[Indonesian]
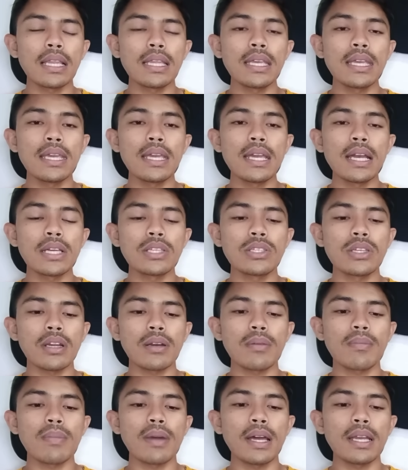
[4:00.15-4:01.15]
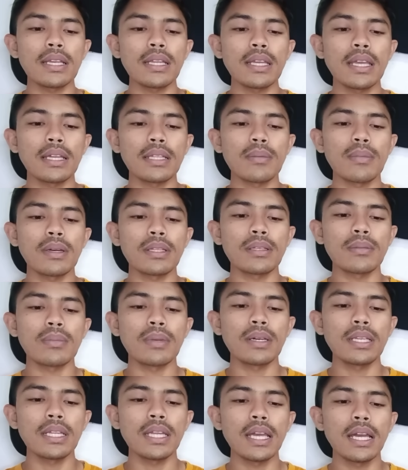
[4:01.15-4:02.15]
Liga Jerman ya
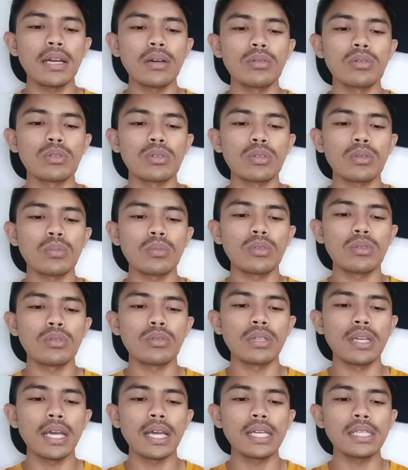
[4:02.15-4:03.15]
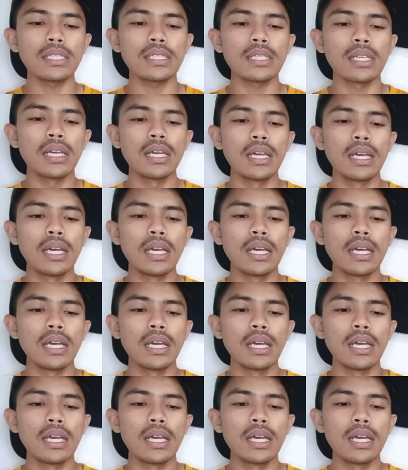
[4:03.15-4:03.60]
teman-teman ya untuk Bundes